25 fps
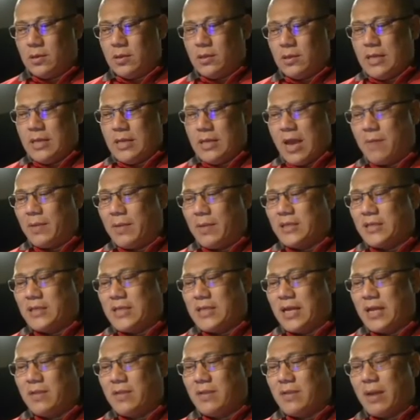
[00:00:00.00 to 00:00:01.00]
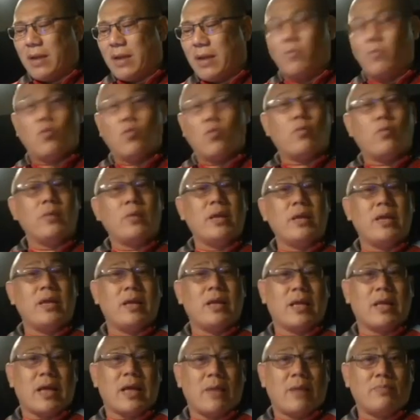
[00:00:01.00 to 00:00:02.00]
ยังไม่ได้ใช้น้ำมันหมูนี
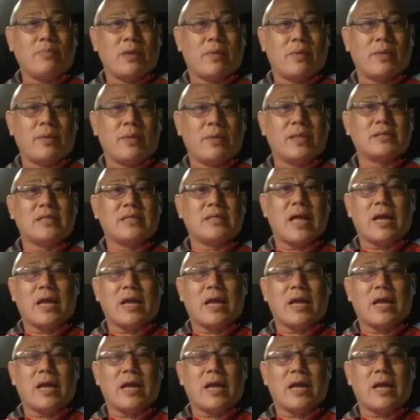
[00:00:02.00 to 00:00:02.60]
เลยครับ ยังไม่ได้